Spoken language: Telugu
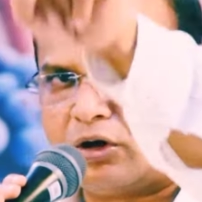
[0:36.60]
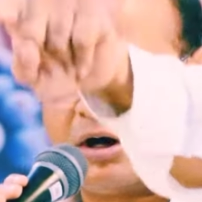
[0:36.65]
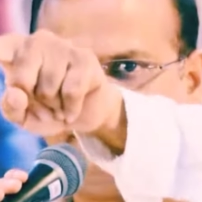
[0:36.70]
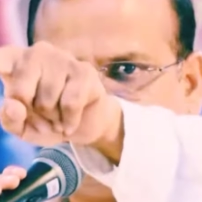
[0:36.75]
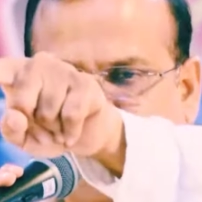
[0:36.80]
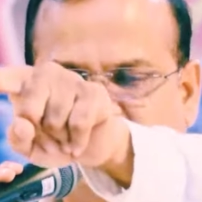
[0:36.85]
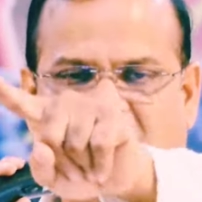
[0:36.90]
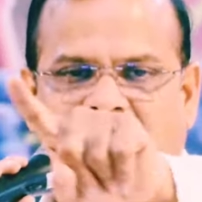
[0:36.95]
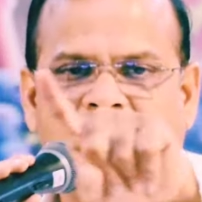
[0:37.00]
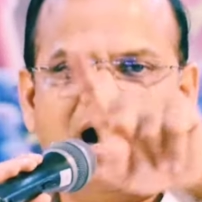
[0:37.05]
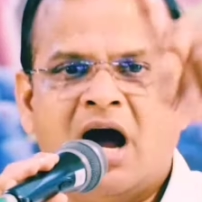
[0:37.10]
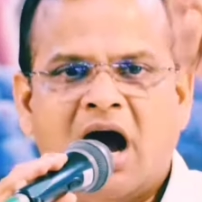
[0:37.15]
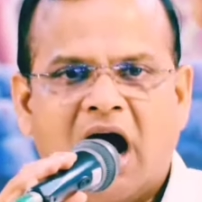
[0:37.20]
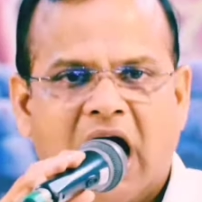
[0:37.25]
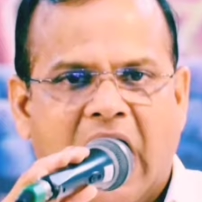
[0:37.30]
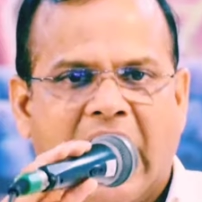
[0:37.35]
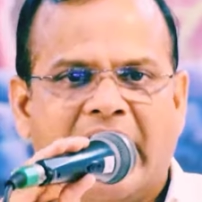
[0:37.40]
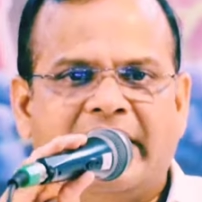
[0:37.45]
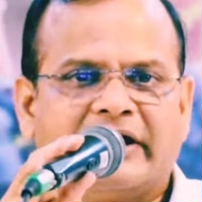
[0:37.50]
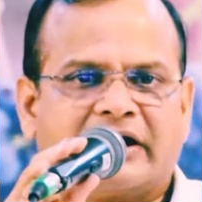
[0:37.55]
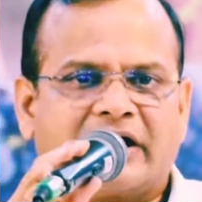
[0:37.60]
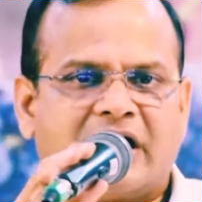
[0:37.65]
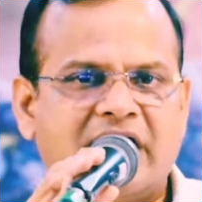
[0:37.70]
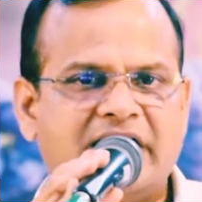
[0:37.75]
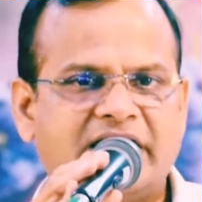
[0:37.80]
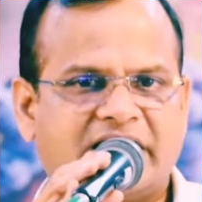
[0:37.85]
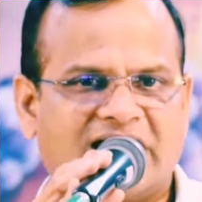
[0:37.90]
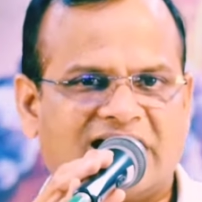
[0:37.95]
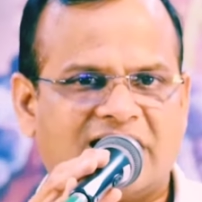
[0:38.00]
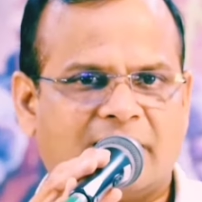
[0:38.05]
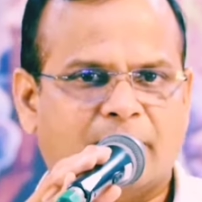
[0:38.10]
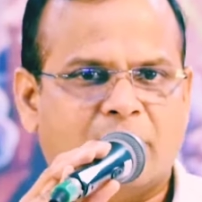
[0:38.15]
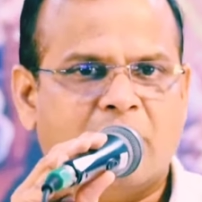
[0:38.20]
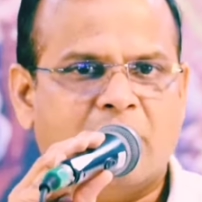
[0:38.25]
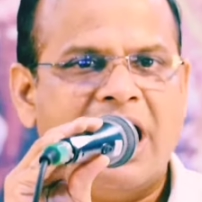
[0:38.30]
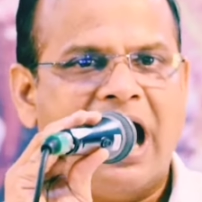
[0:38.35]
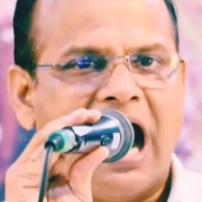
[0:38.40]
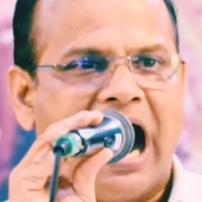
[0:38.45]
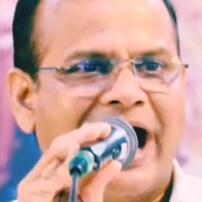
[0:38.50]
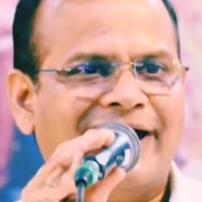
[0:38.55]
కురప ఆయన కనికరం
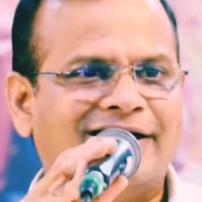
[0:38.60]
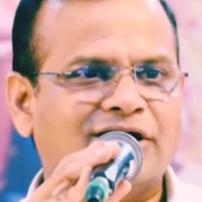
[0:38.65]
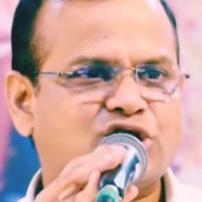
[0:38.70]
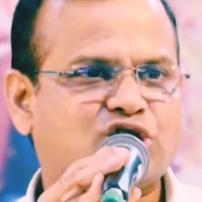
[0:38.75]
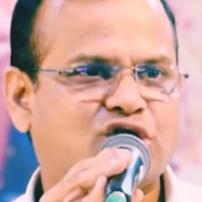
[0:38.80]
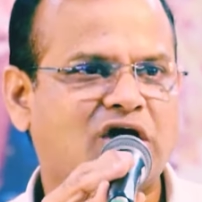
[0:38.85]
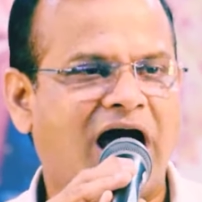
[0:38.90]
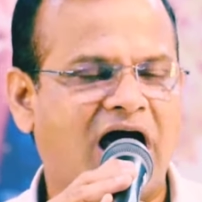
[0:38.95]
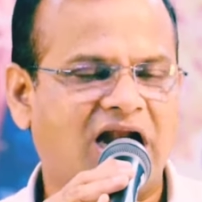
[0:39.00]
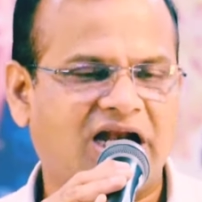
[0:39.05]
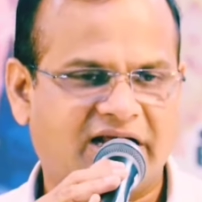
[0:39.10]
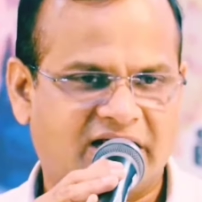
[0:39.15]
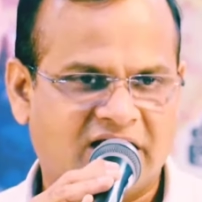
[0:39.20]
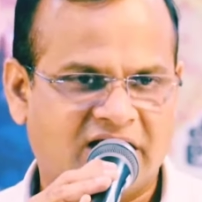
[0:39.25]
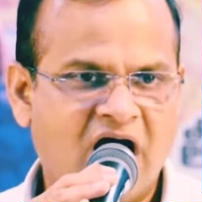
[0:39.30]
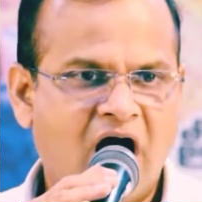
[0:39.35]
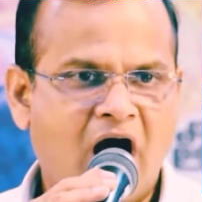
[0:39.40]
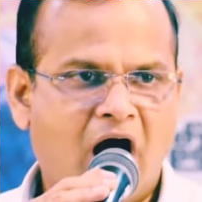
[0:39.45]
ఆయన జాలి